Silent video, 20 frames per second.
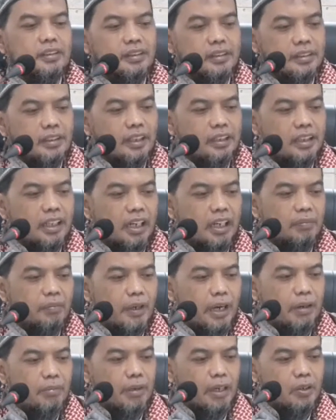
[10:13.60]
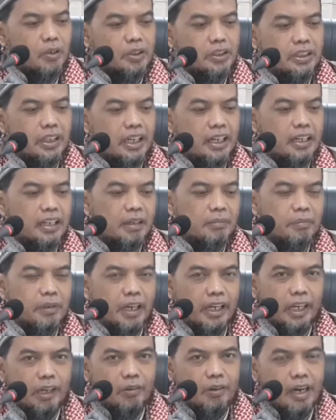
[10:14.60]
artinya kepada manusia,
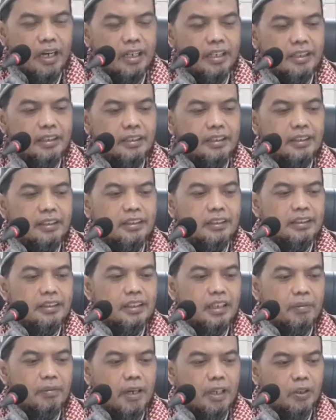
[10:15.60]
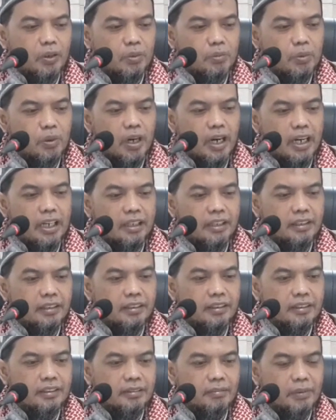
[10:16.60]
kepada hewan, kepada tumbuhan,
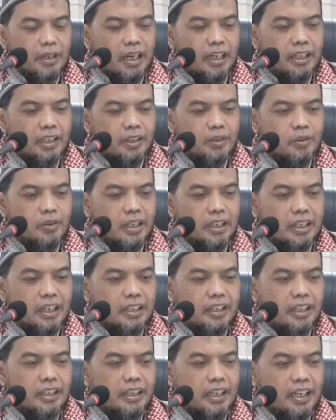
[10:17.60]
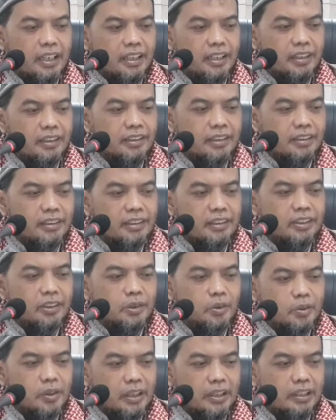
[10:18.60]
kepada lingkungan dan lain-lain,
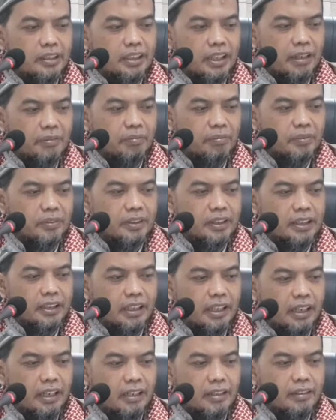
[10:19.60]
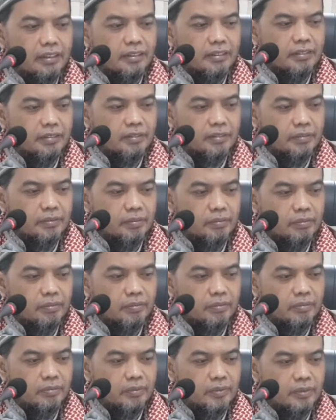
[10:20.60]
juga tetap kita
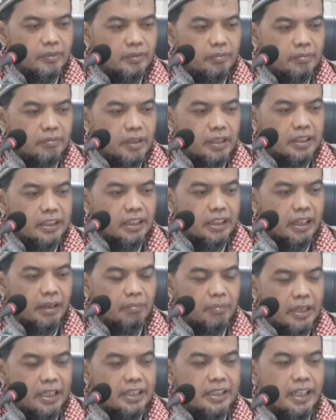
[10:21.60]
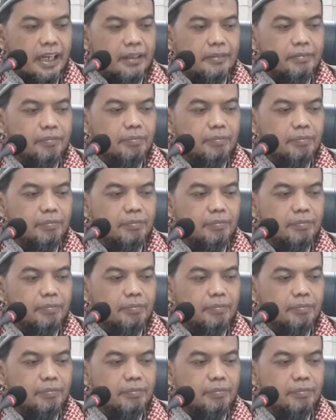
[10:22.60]
bersikap ihsan.